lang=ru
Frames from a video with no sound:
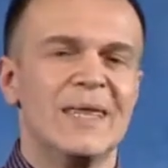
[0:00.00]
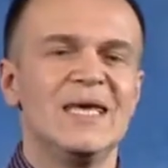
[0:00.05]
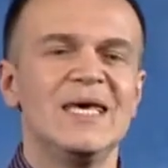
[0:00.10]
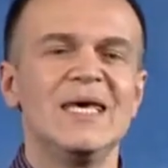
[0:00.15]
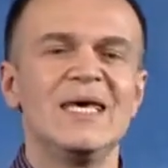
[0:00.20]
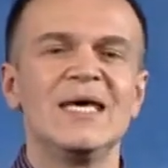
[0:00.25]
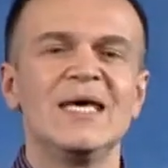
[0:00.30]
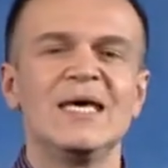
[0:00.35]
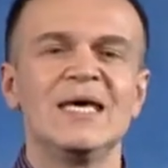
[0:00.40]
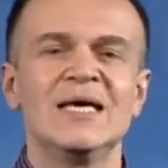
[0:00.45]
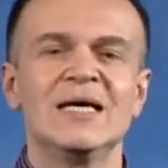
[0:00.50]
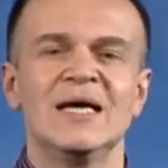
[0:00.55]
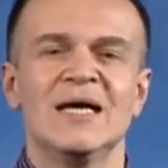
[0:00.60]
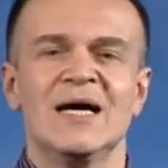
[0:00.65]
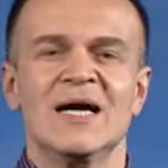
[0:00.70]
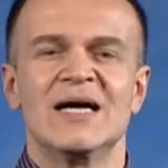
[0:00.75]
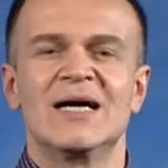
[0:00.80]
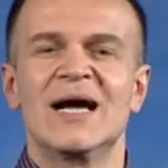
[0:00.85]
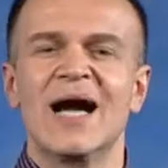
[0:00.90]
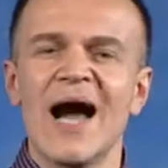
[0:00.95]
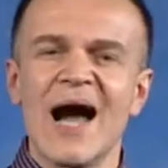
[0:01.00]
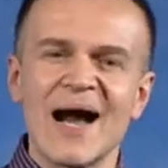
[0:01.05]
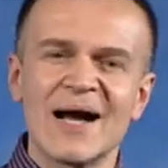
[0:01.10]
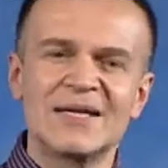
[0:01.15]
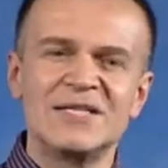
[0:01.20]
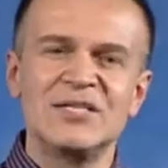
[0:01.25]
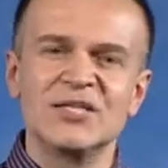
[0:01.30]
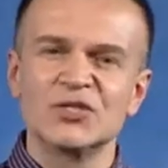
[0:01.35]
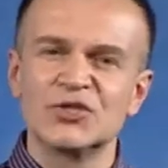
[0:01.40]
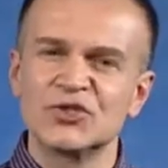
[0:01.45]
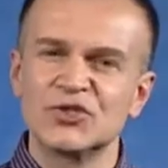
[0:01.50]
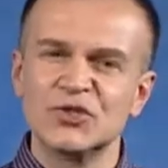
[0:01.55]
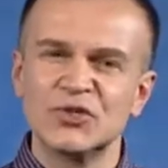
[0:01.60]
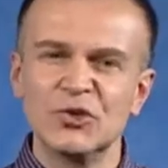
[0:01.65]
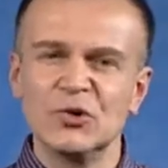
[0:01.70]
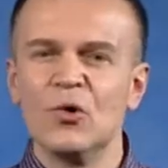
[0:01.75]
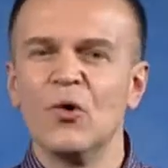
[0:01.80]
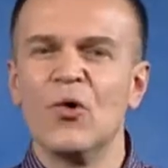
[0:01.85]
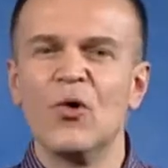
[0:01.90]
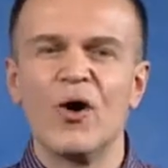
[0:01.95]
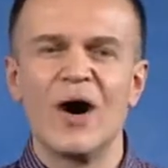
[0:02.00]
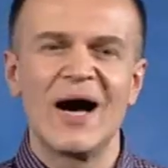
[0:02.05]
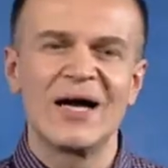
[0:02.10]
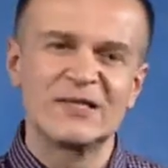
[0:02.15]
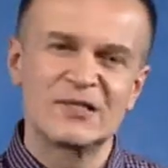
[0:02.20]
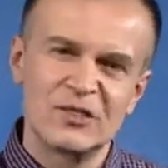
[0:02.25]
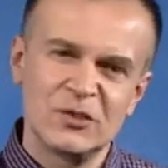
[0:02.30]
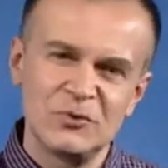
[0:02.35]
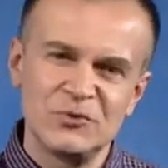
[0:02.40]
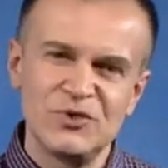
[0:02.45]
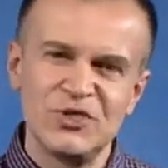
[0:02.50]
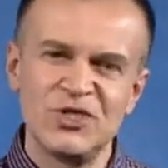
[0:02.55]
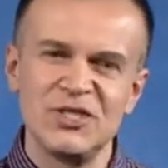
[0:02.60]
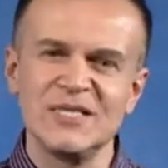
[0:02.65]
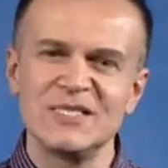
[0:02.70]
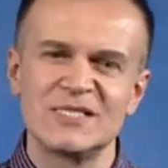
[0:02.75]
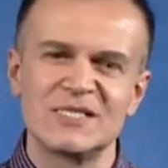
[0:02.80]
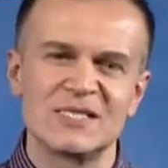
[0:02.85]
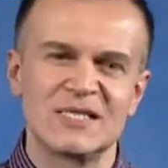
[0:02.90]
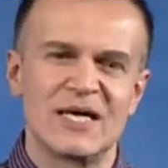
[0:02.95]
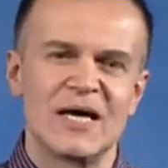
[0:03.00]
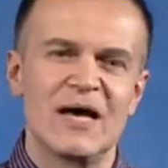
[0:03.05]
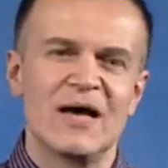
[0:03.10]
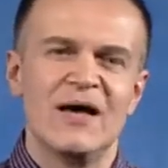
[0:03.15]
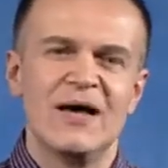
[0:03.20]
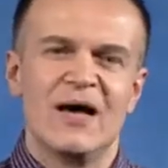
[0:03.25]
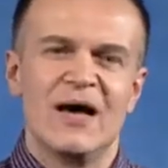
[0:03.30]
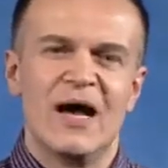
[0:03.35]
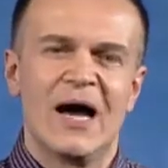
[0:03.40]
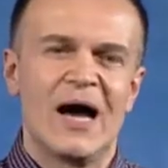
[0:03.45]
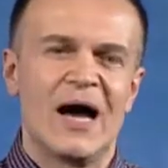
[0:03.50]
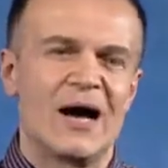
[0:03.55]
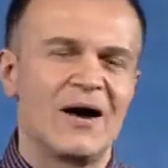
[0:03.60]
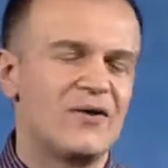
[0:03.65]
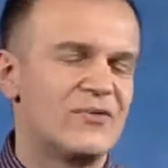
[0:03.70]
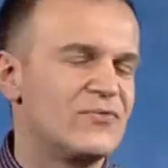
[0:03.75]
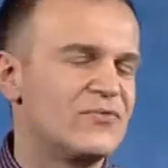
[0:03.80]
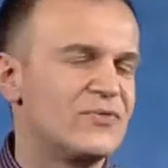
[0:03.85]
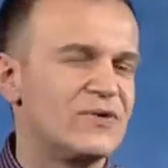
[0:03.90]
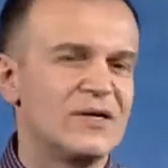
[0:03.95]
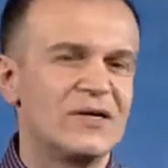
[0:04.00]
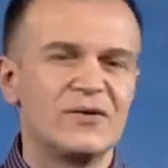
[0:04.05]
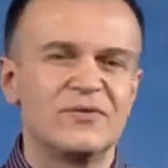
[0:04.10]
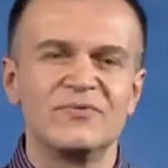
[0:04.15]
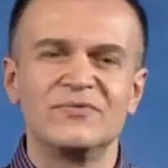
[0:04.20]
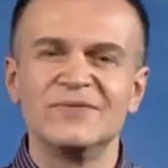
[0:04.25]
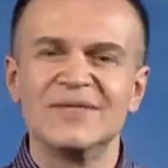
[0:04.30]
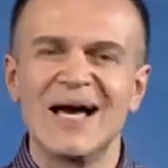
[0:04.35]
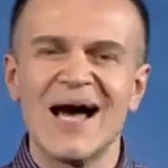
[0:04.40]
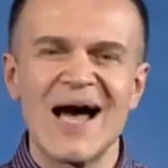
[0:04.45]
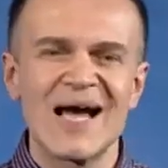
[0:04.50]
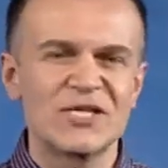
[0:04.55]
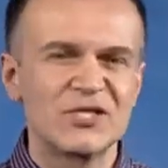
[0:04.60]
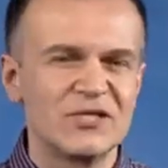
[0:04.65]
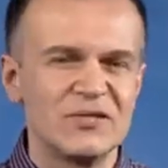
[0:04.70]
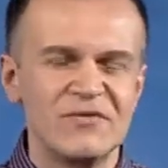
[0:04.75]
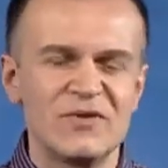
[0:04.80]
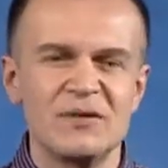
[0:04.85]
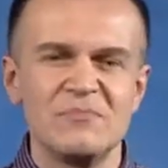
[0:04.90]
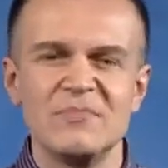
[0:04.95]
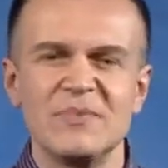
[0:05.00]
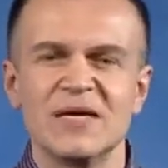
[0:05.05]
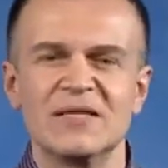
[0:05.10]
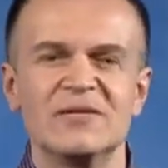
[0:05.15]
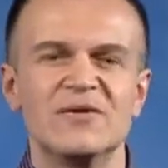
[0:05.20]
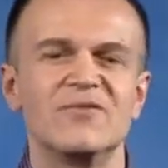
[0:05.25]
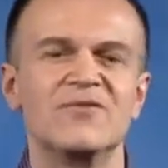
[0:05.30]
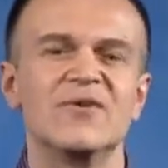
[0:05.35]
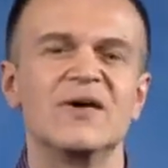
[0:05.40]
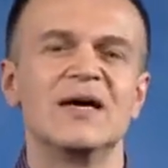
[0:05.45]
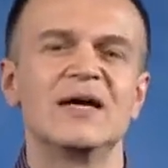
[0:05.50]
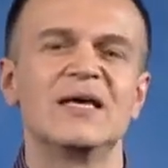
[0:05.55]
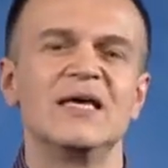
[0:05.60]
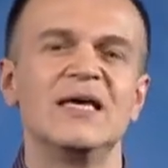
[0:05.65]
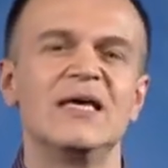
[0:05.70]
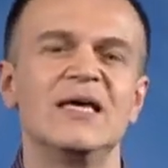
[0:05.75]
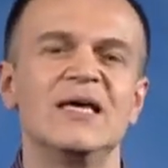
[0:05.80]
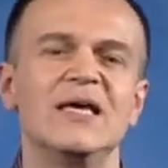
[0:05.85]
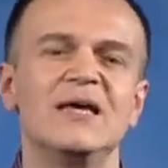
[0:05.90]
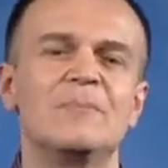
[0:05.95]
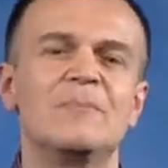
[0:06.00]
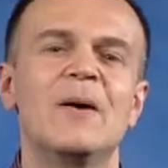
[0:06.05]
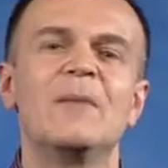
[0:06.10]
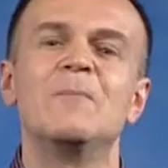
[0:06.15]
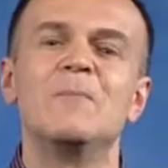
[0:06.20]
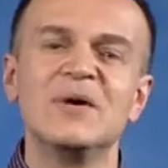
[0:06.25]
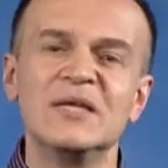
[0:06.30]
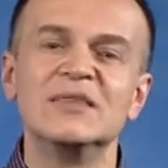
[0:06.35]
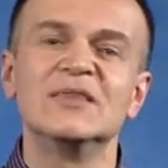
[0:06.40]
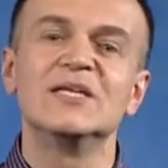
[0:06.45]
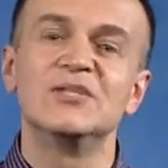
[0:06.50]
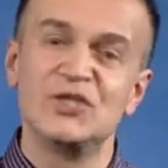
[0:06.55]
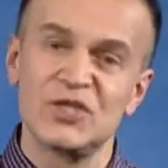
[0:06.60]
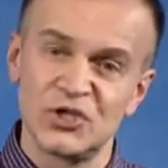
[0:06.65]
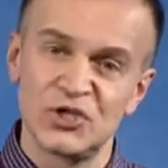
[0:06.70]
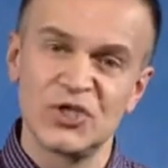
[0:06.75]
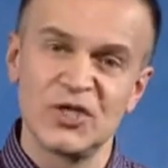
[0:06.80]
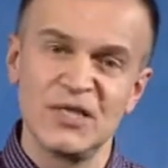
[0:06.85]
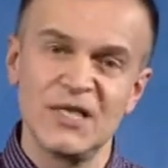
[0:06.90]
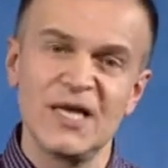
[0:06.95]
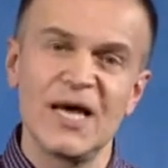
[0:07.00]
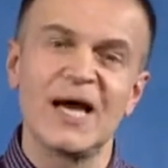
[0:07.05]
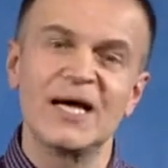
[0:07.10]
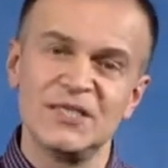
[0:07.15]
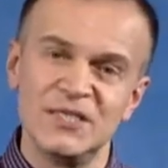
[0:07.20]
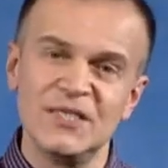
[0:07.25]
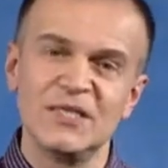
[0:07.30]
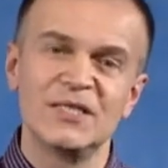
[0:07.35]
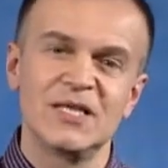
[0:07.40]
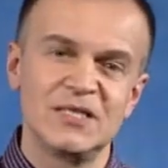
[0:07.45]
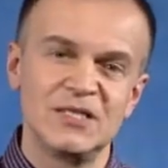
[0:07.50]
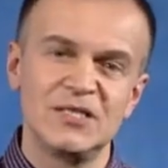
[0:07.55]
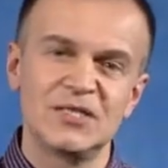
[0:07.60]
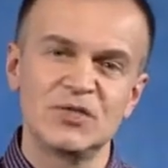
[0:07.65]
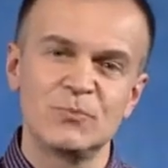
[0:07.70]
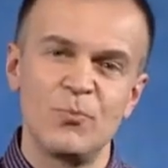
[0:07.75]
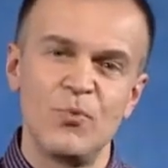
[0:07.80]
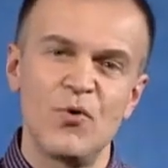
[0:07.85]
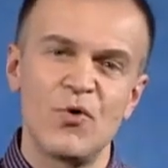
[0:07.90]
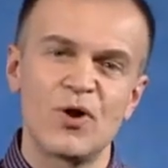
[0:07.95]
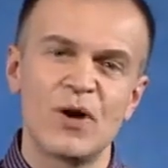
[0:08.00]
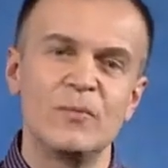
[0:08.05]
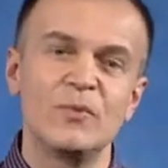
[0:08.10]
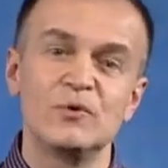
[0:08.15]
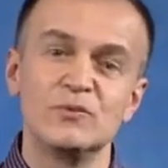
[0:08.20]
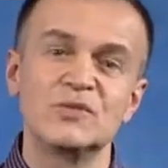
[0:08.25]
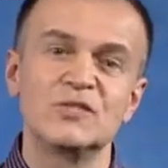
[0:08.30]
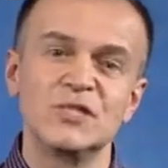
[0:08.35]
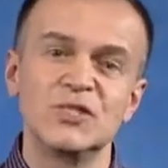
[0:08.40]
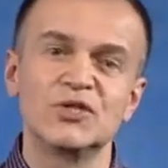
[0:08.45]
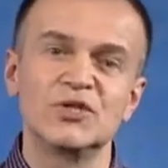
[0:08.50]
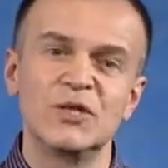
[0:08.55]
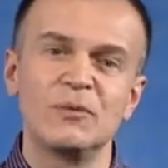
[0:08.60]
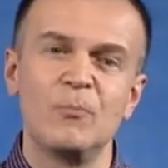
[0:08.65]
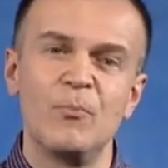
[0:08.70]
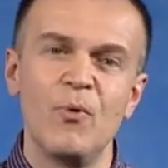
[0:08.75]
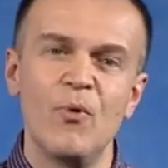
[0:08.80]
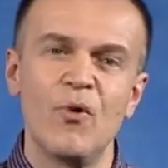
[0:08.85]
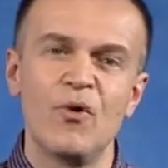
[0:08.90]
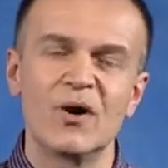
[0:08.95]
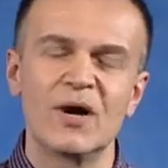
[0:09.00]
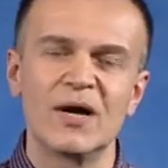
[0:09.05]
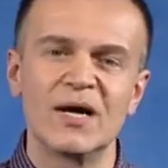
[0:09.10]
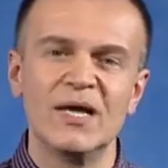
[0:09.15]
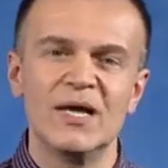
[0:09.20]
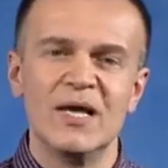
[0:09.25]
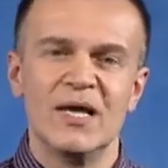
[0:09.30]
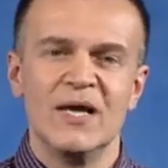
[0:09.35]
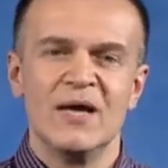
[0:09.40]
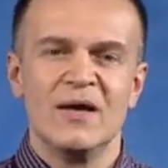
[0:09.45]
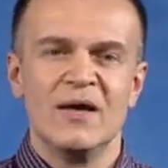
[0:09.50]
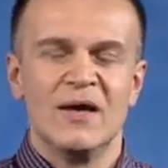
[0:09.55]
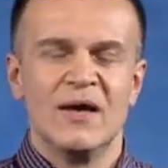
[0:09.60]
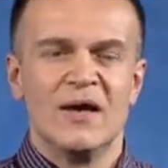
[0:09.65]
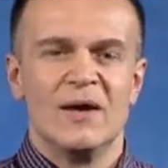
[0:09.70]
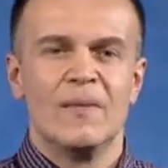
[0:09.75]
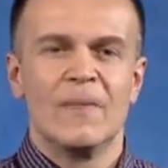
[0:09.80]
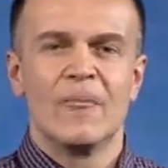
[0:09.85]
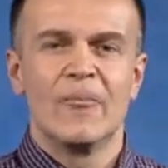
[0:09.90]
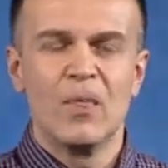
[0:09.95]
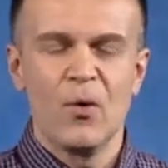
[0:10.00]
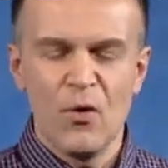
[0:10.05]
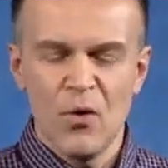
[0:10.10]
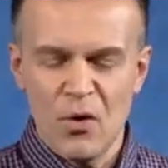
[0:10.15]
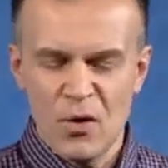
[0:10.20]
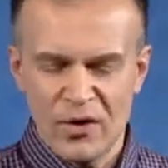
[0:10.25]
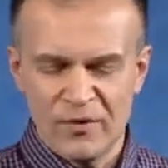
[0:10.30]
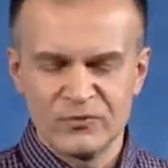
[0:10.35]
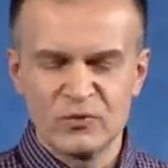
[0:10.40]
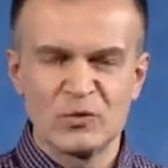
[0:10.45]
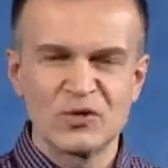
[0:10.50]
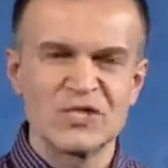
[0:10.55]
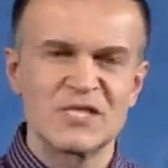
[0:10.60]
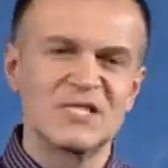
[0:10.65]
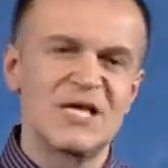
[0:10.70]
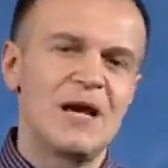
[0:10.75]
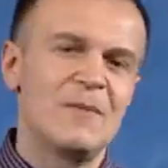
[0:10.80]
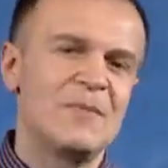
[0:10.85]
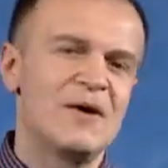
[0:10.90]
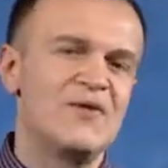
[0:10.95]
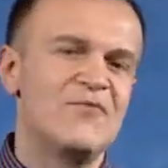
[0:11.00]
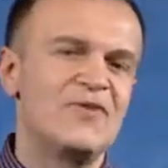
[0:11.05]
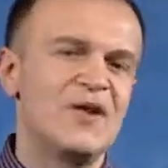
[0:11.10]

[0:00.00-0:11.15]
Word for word: И как тяжело отключиться а, в, в наш современный век и побыть на тишине один-один с Богом и услышать Бога. Но в то же самое